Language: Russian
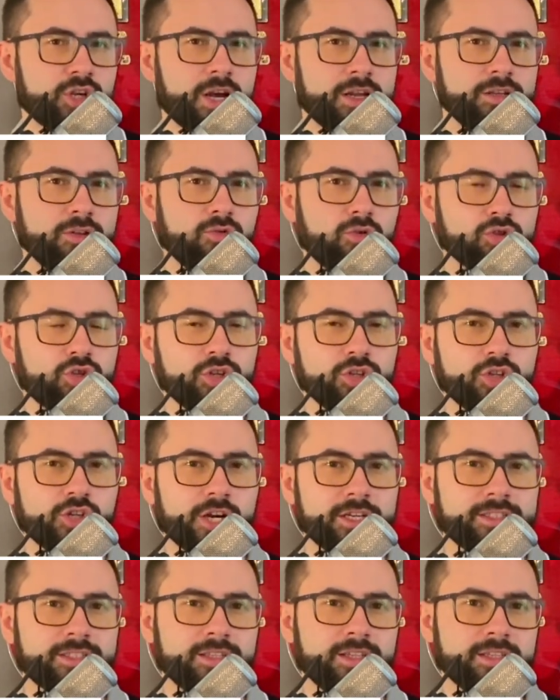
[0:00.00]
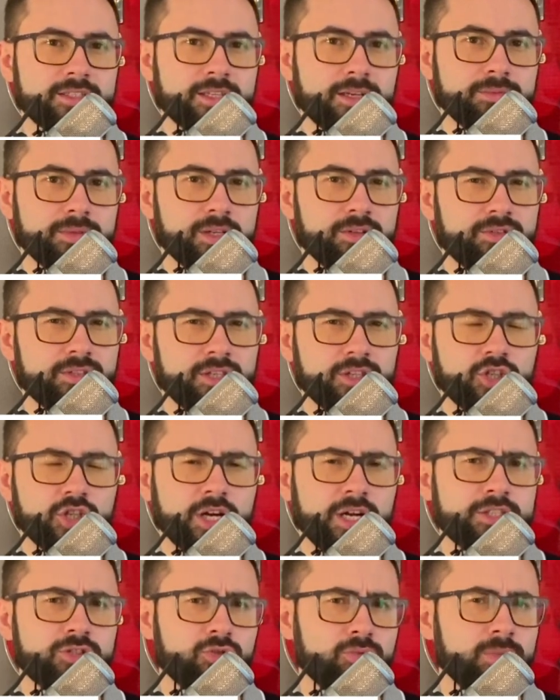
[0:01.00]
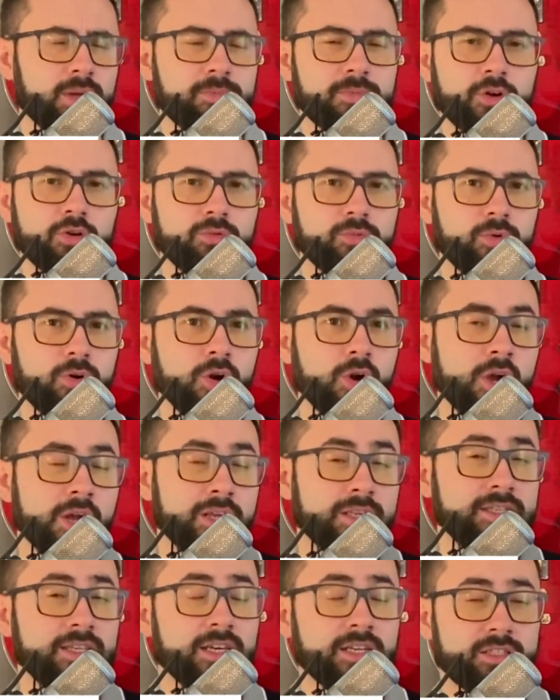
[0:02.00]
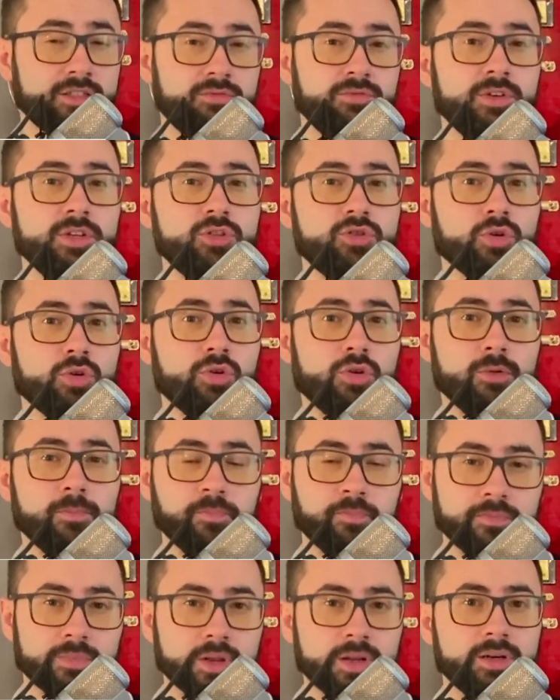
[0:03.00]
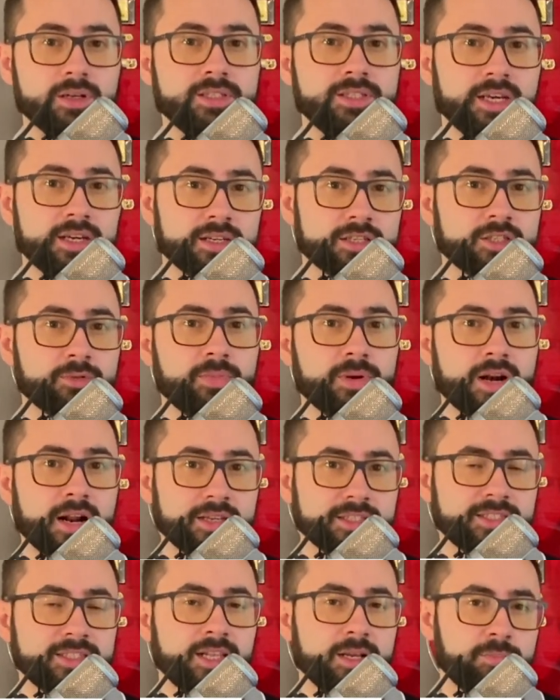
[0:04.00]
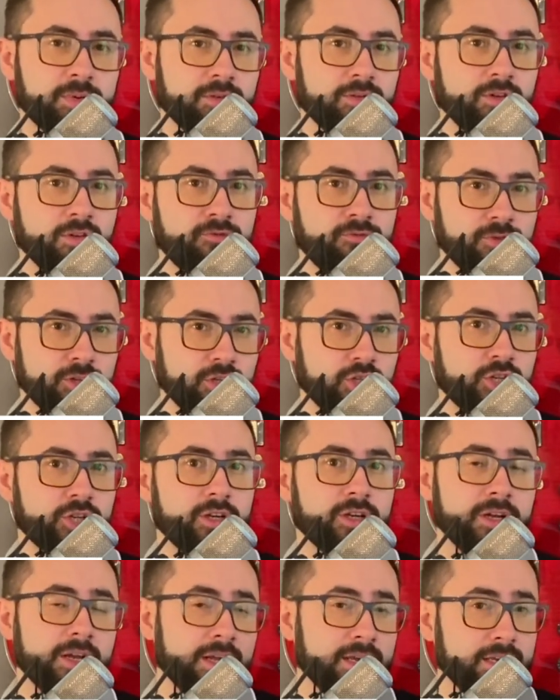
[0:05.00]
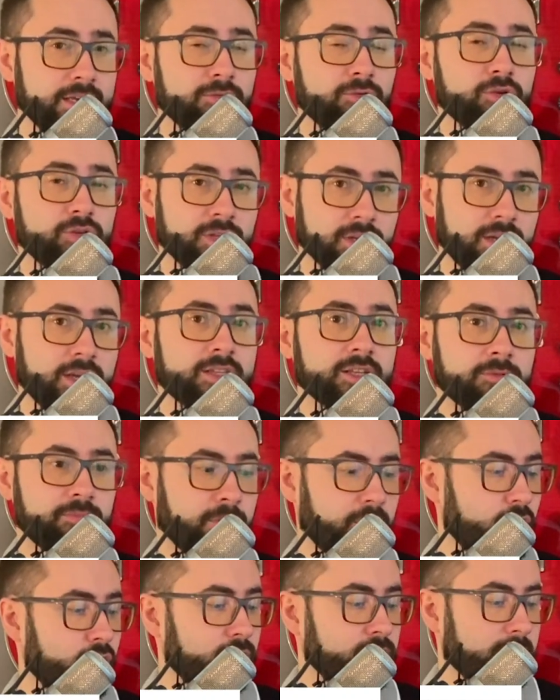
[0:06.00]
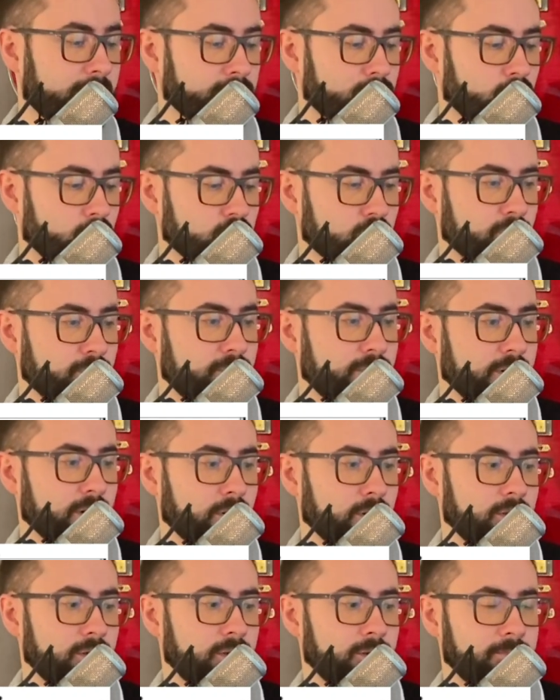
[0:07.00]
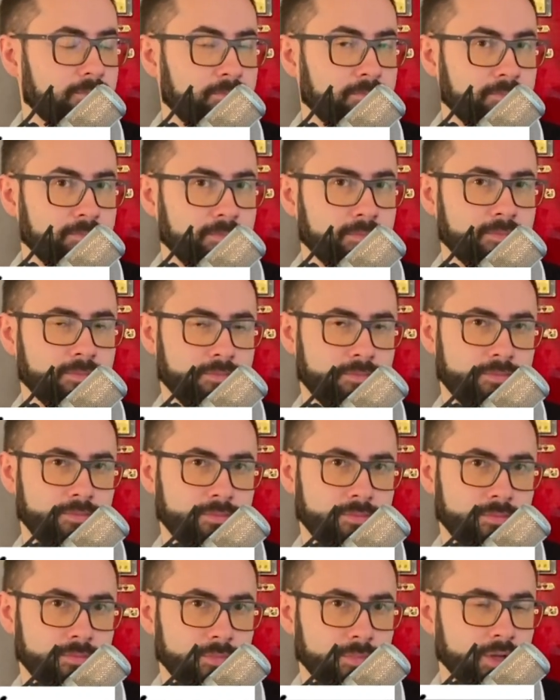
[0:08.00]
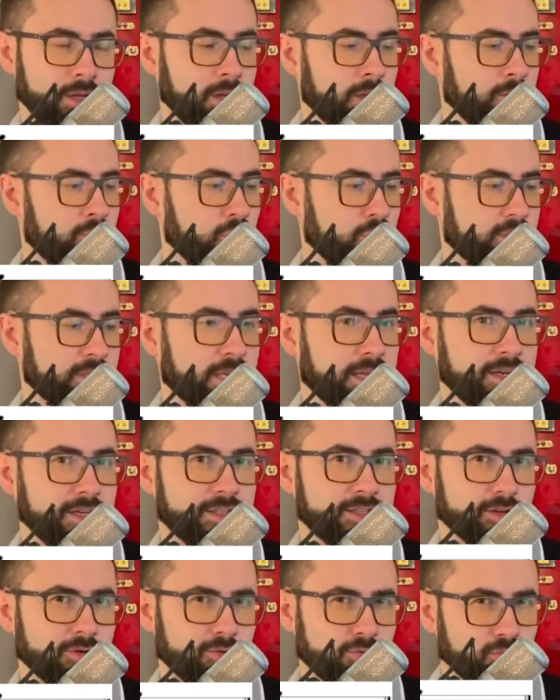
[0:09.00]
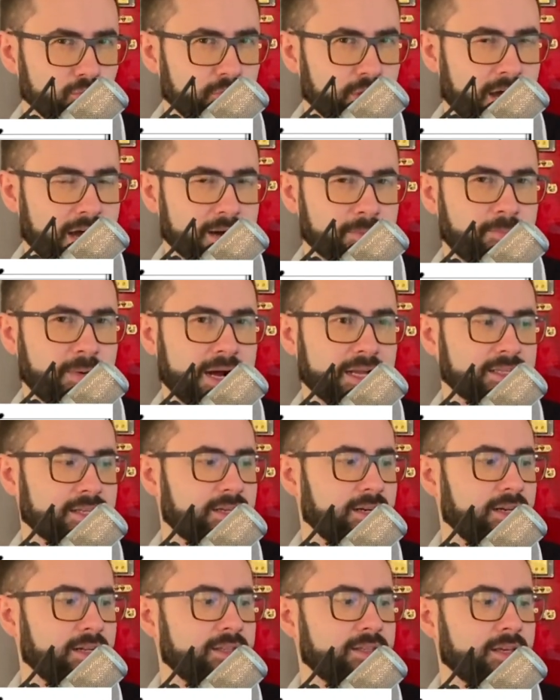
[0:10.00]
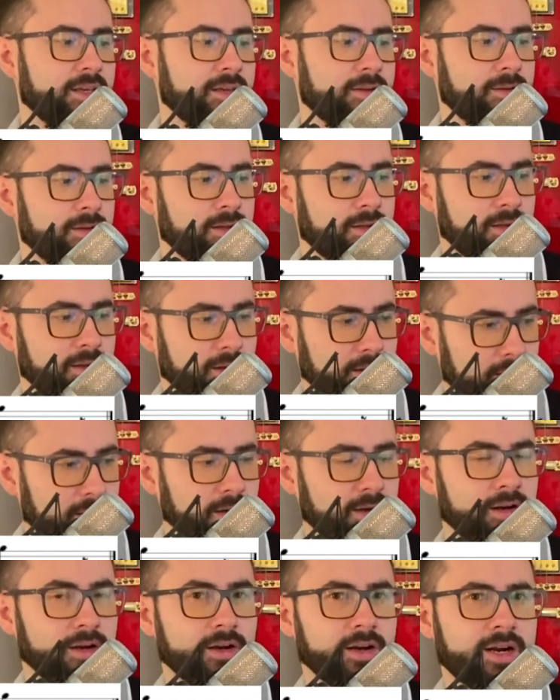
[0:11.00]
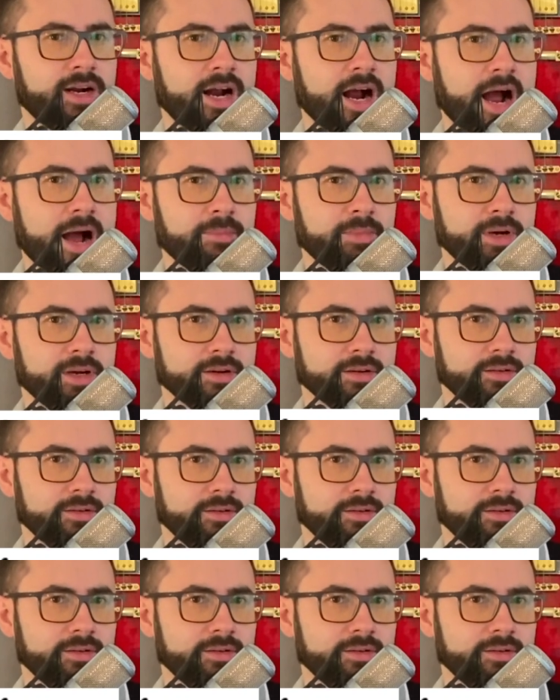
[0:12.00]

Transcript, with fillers: они очень часто, на самом деле, встречаются. У меня, по-моему, есть видео, где я разбирал слэповые фишки, и вот этот прием там тоже был. То есть, смотрите, удар по открытой, хаммер